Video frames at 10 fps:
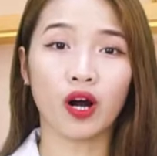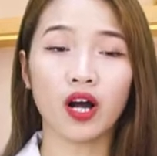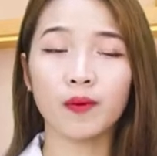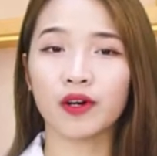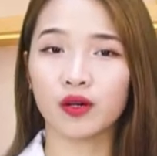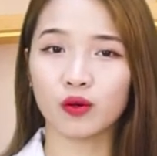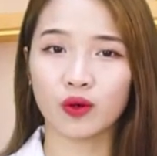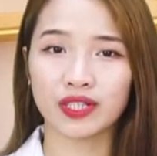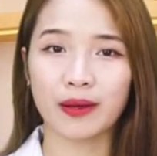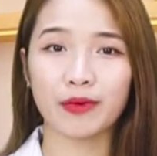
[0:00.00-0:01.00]
khớp
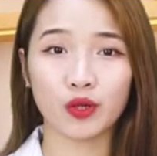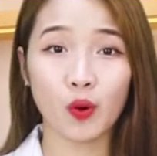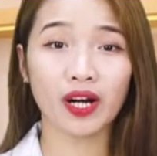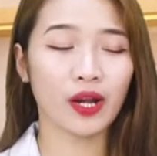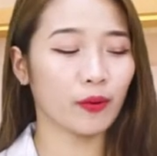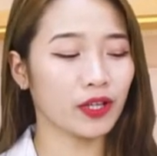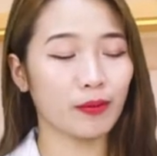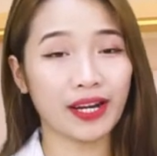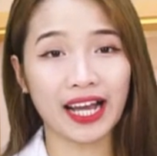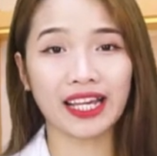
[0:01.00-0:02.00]
glucosamine quang đông
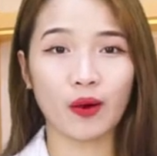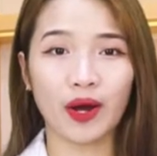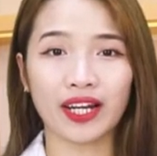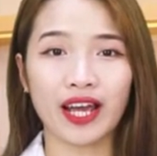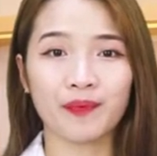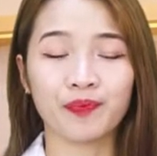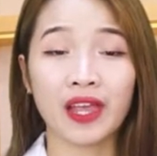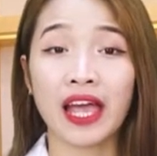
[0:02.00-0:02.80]
như bên cạnh Kiều Anh đây.